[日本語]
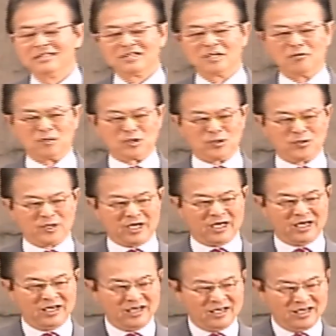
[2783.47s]
でもそこ
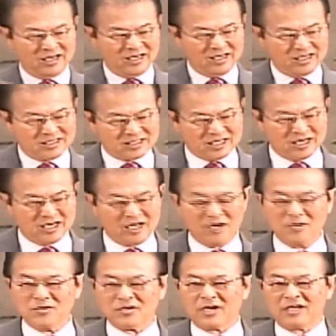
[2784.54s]
で洗
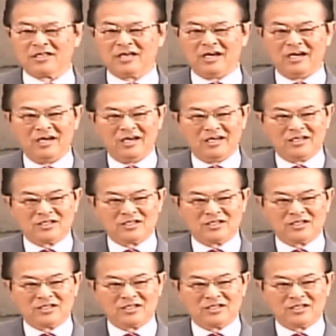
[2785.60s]
礼を受けて、